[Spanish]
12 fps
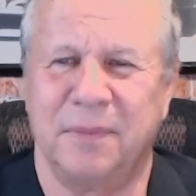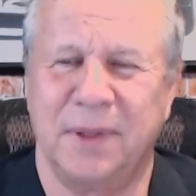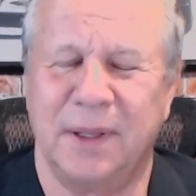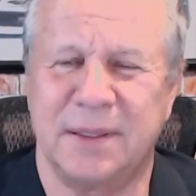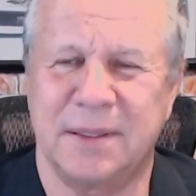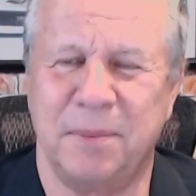
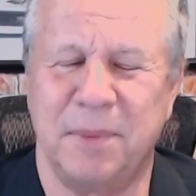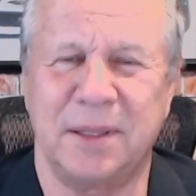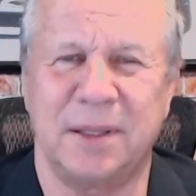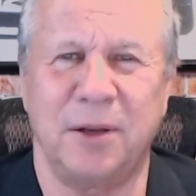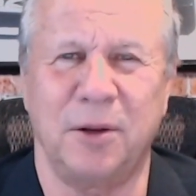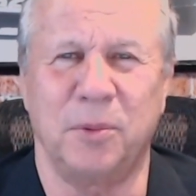el
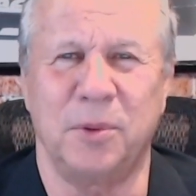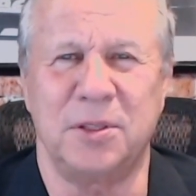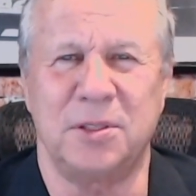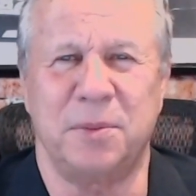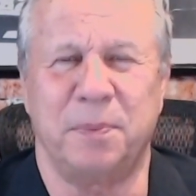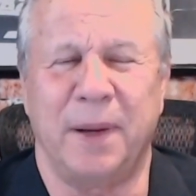cementerio
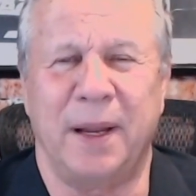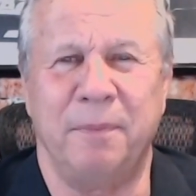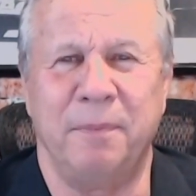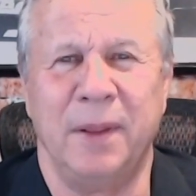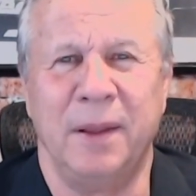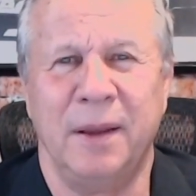municipal
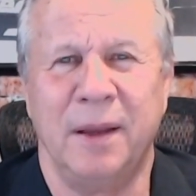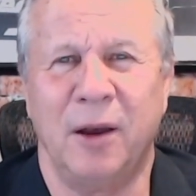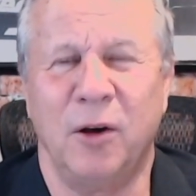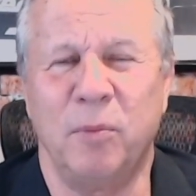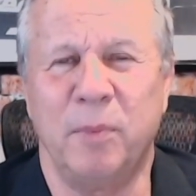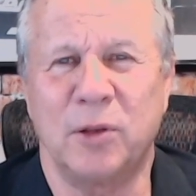
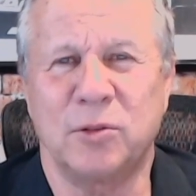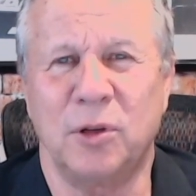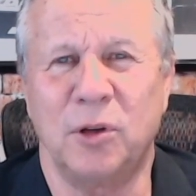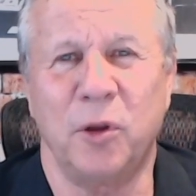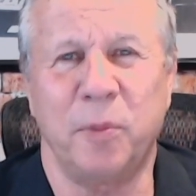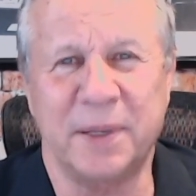a un
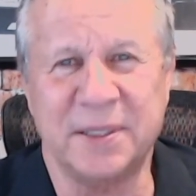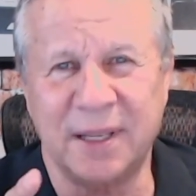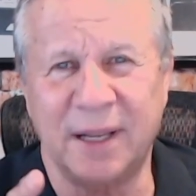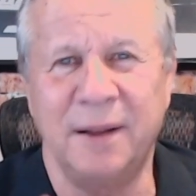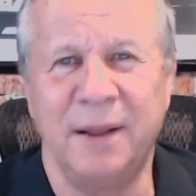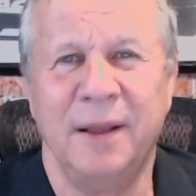mausoleo
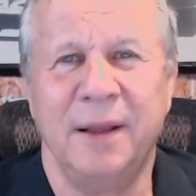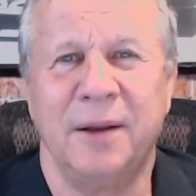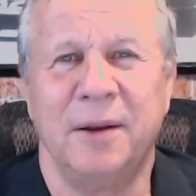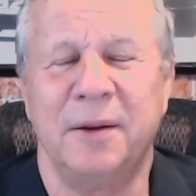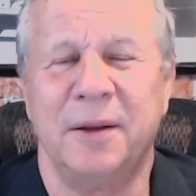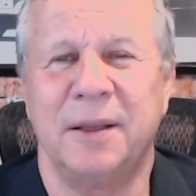especial
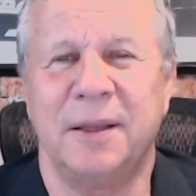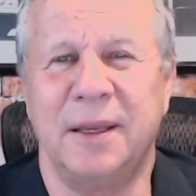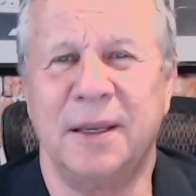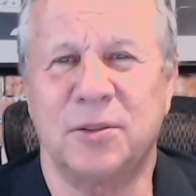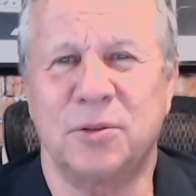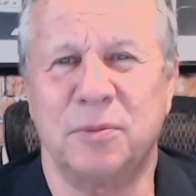
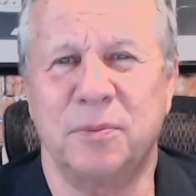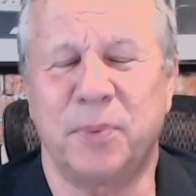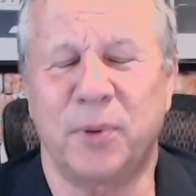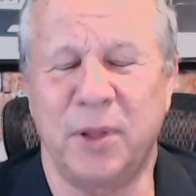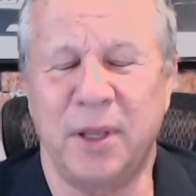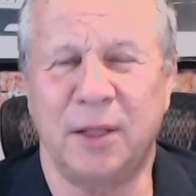y es un
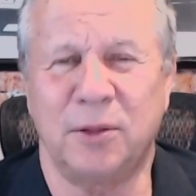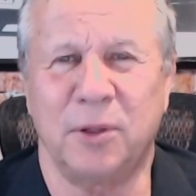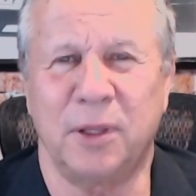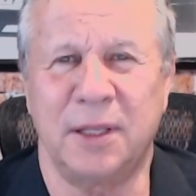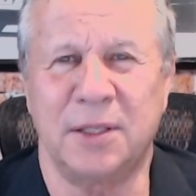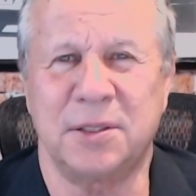
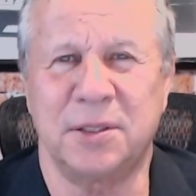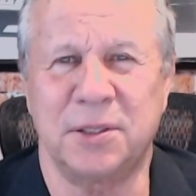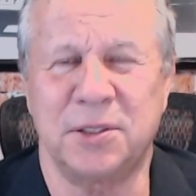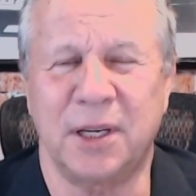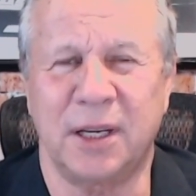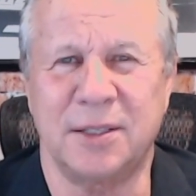proyecto de Sir
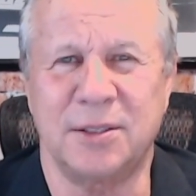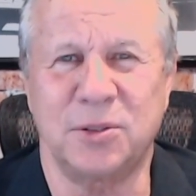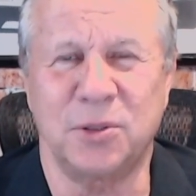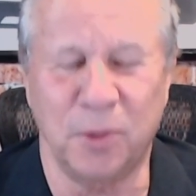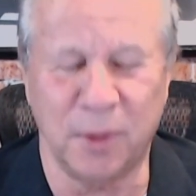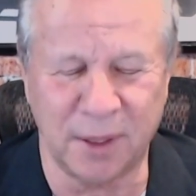Jackie
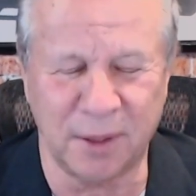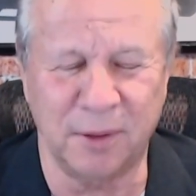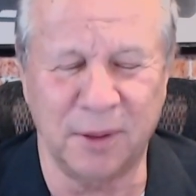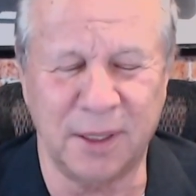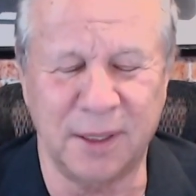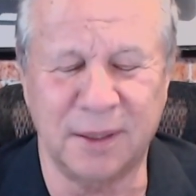Stewart
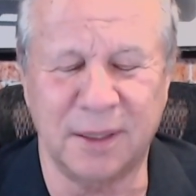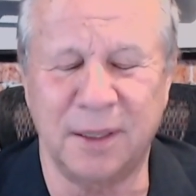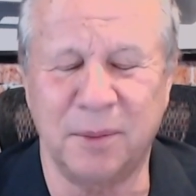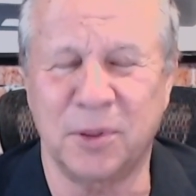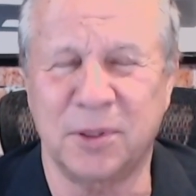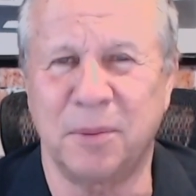con quien
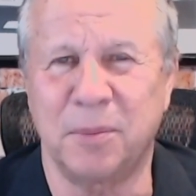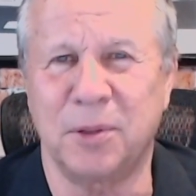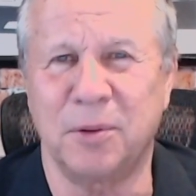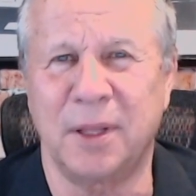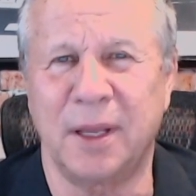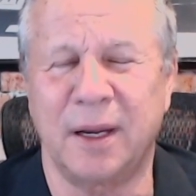tenemos también
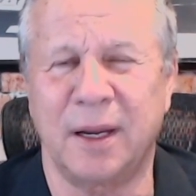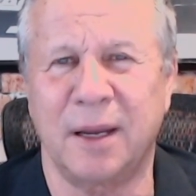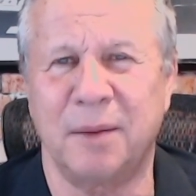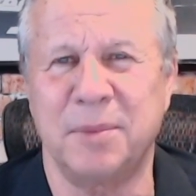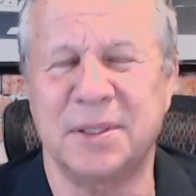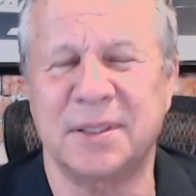una gran
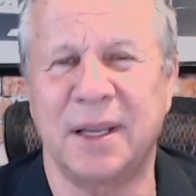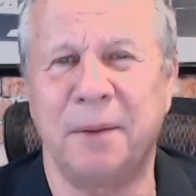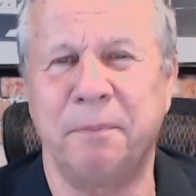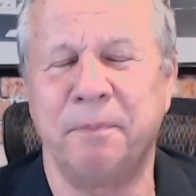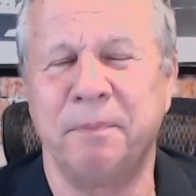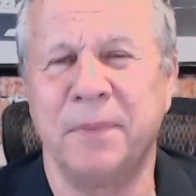amistad
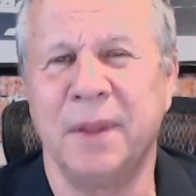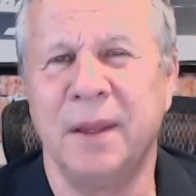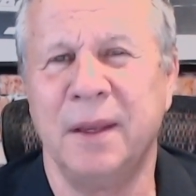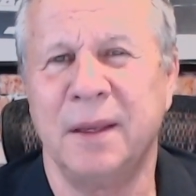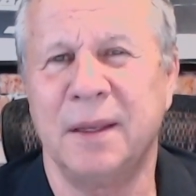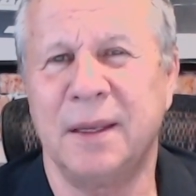
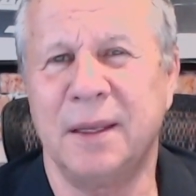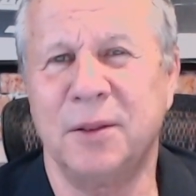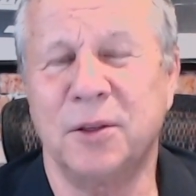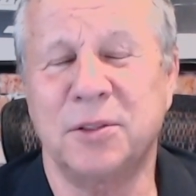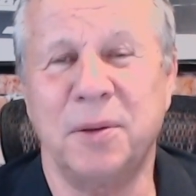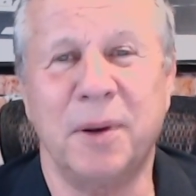y
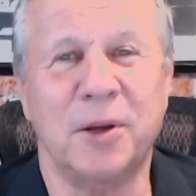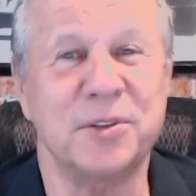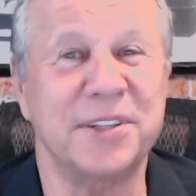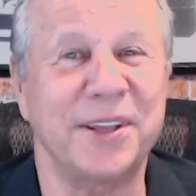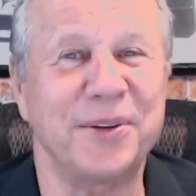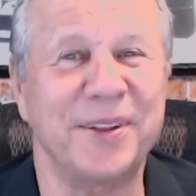nos iba a
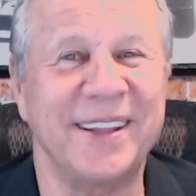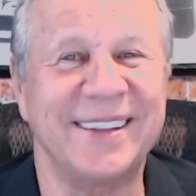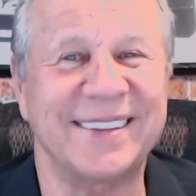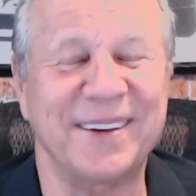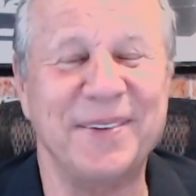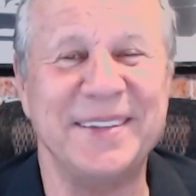conceder una
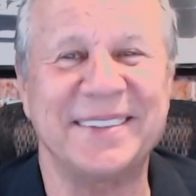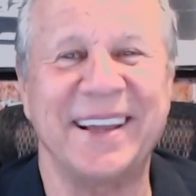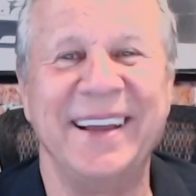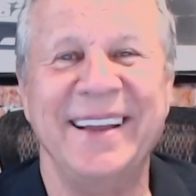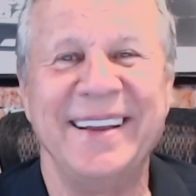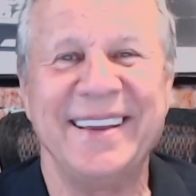entrevista
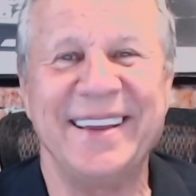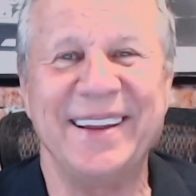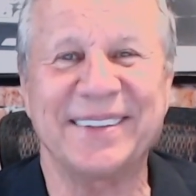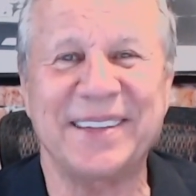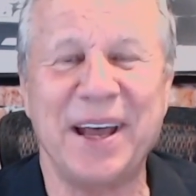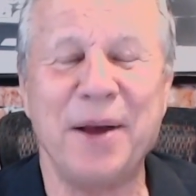y la
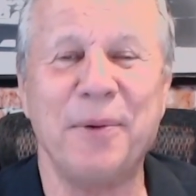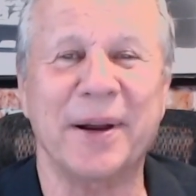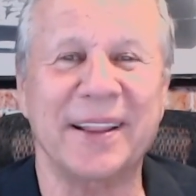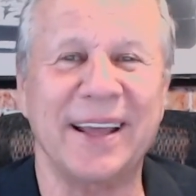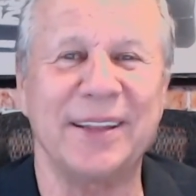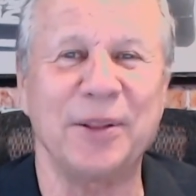estaba
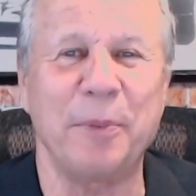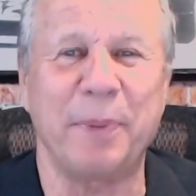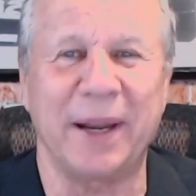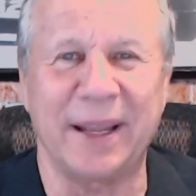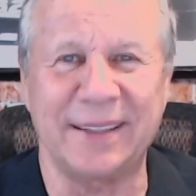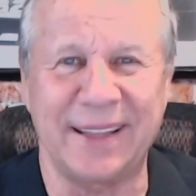guardando
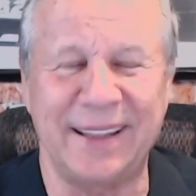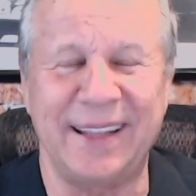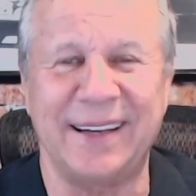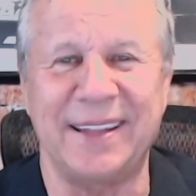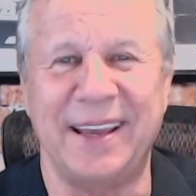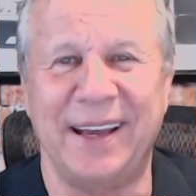para
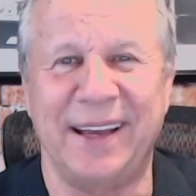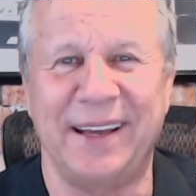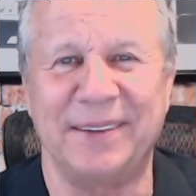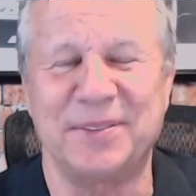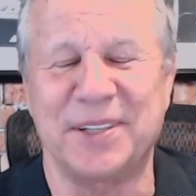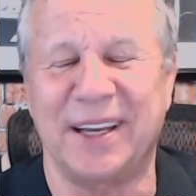tener
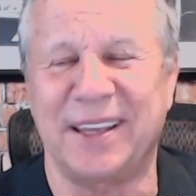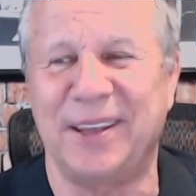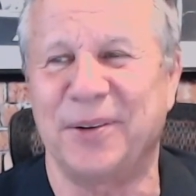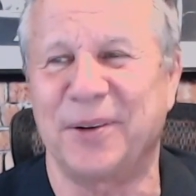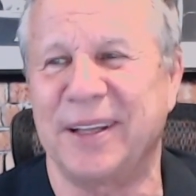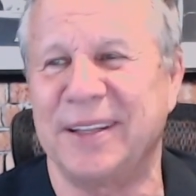ya Jackie
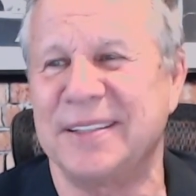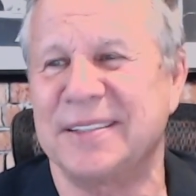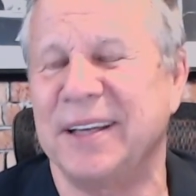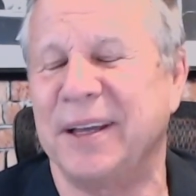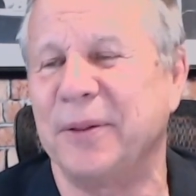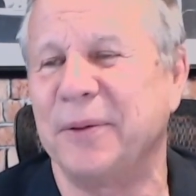
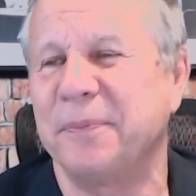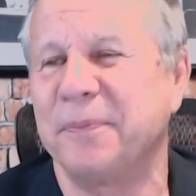organizado.